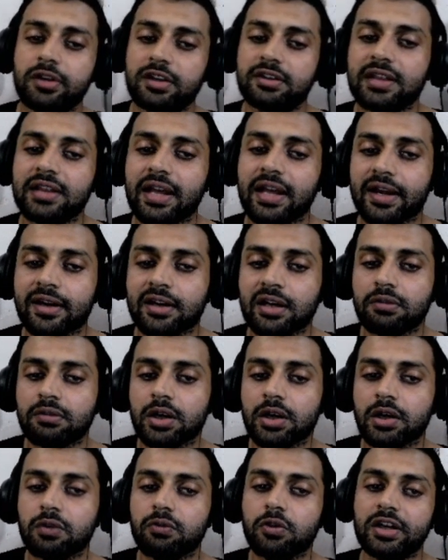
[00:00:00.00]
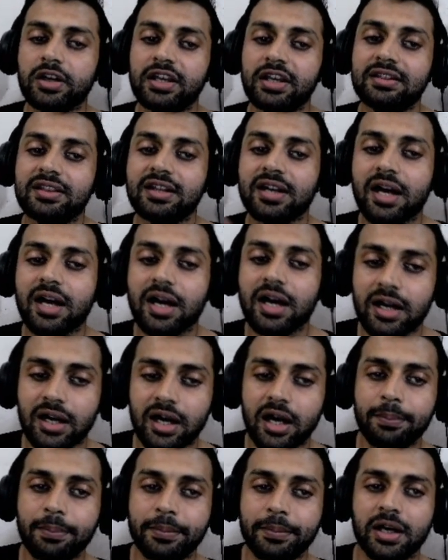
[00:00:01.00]
कितना एक्टिव है और वो कितना
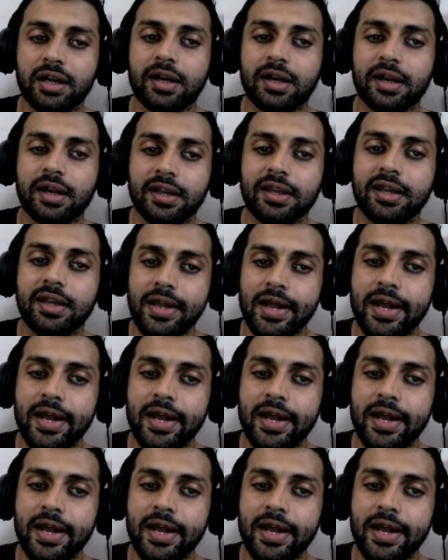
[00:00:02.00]
काम कर रही